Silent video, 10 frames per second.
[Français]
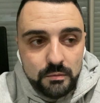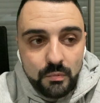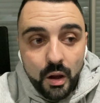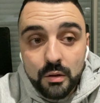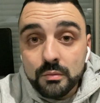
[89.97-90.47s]

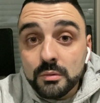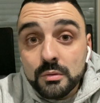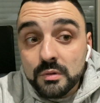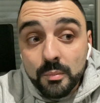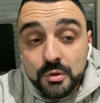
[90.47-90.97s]
voilà, donc
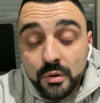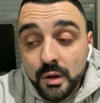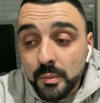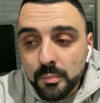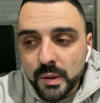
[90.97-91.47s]
ça
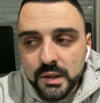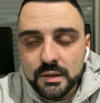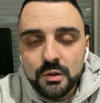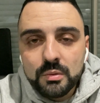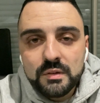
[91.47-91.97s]
m'étonnerait même pas qu'il
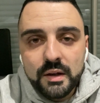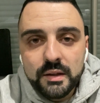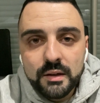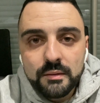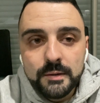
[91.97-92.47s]
détruise la
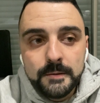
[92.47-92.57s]
Ligue 1.